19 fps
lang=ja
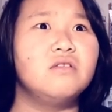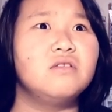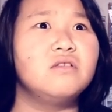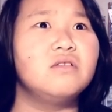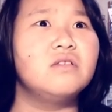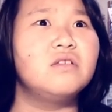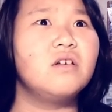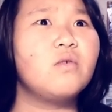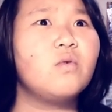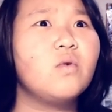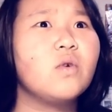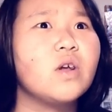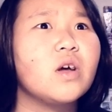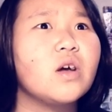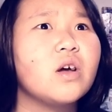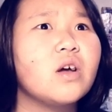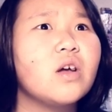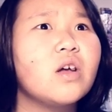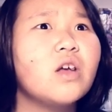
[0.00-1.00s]
なんだこ
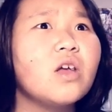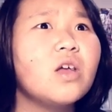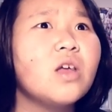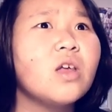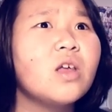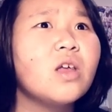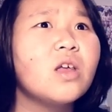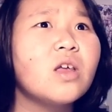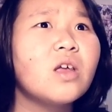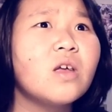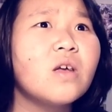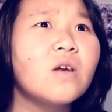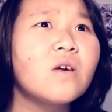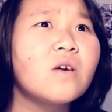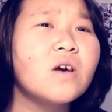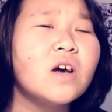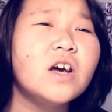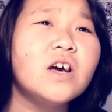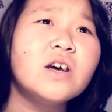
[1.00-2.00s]
れ
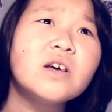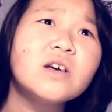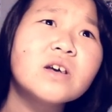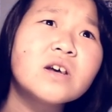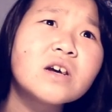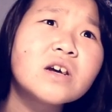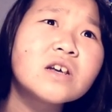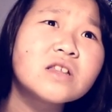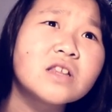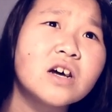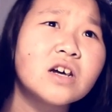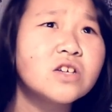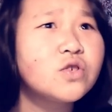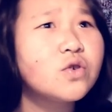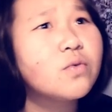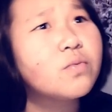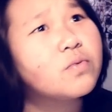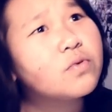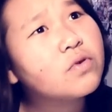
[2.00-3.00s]
え大
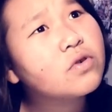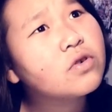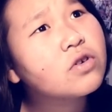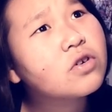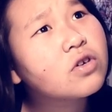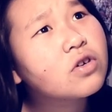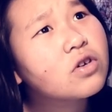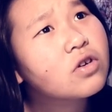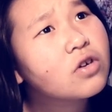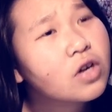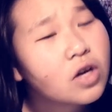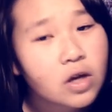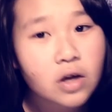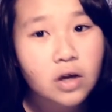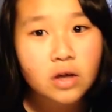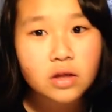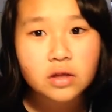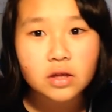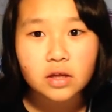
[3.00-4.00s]
丈
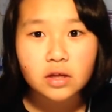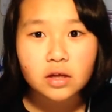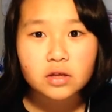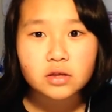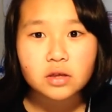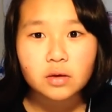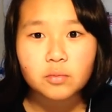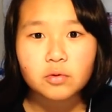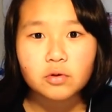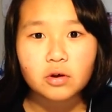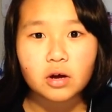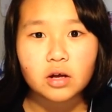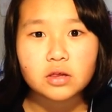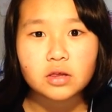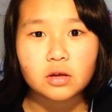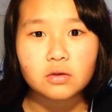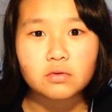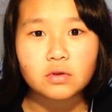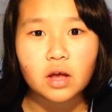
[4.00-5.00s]
夫ってなったものが
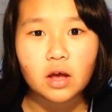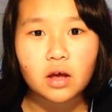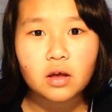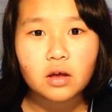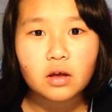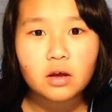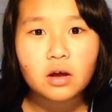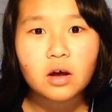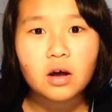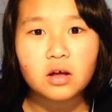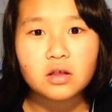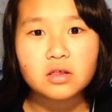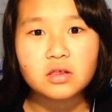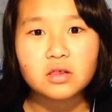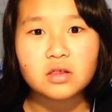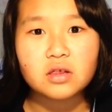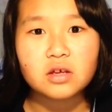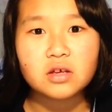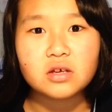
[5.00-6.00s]
あったので、買っ
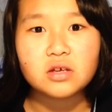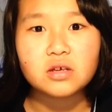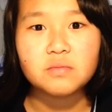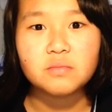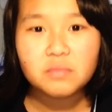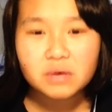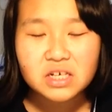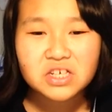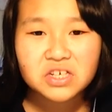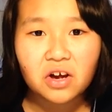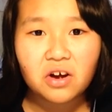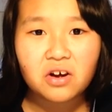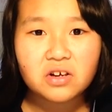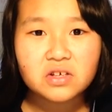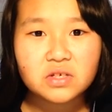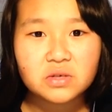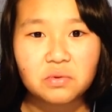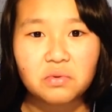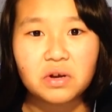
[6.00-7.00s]
てきました。
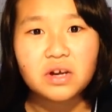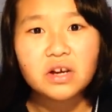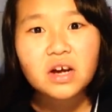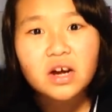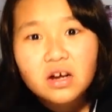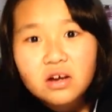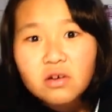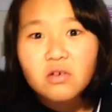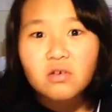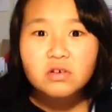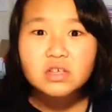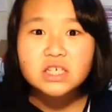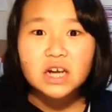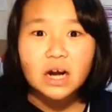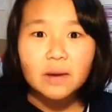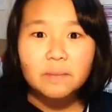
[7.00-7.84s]
それがこち